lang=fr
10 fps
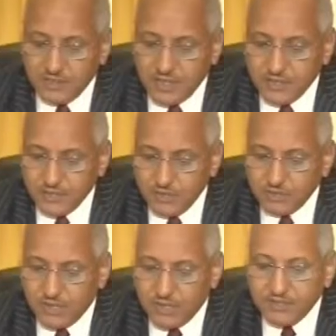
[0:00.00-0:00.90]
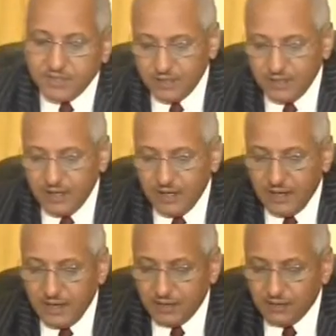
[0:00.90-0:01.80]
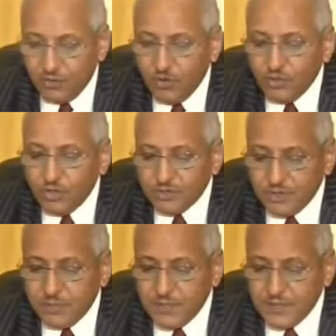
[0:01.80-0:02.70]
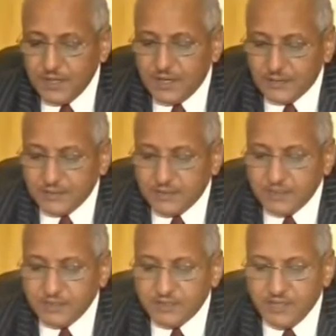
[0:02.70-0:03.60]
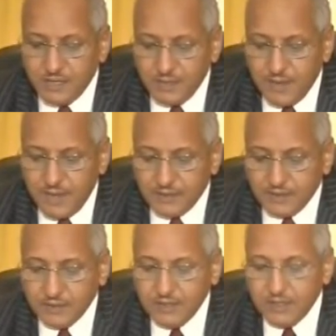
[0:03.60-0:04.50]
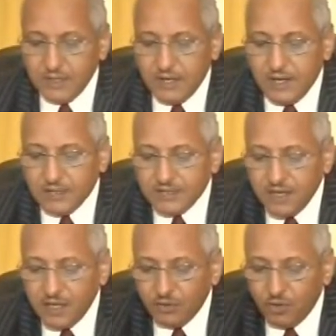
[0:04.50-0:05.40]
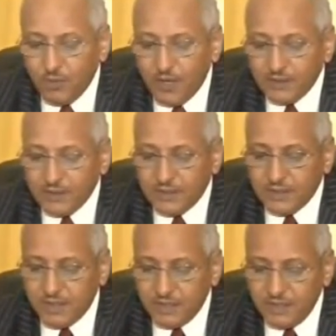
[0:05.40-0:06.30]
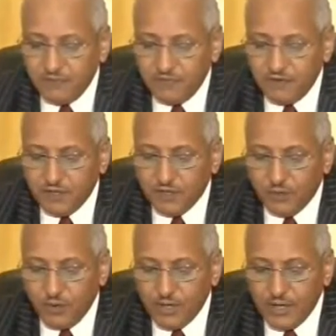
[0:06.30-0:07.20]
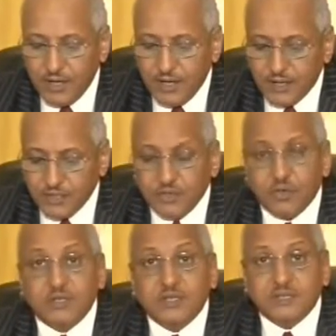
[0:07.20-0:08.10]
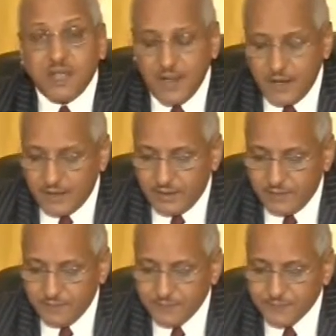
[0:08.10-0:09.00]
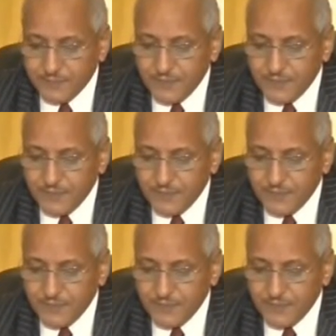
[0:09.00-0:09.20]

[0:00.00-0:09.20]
la situation tragique dont notre pays est en train de se remettre est symptomatique des défis que connaît la région du Sahel.